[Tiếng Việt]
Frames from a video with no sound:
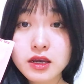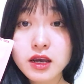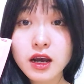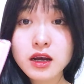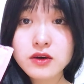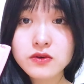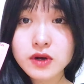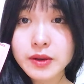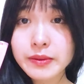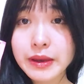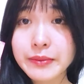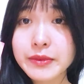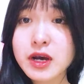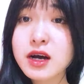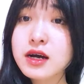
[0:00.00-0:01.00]
cái gói ngũ cốc
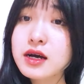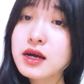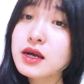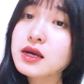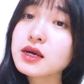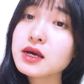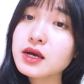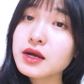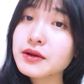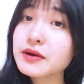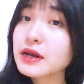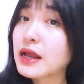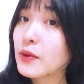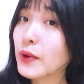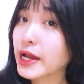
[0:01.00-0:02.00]
giảm cân á,
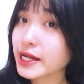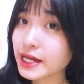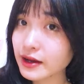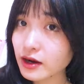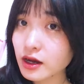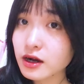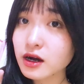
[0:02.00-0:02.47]
là quảng cáo là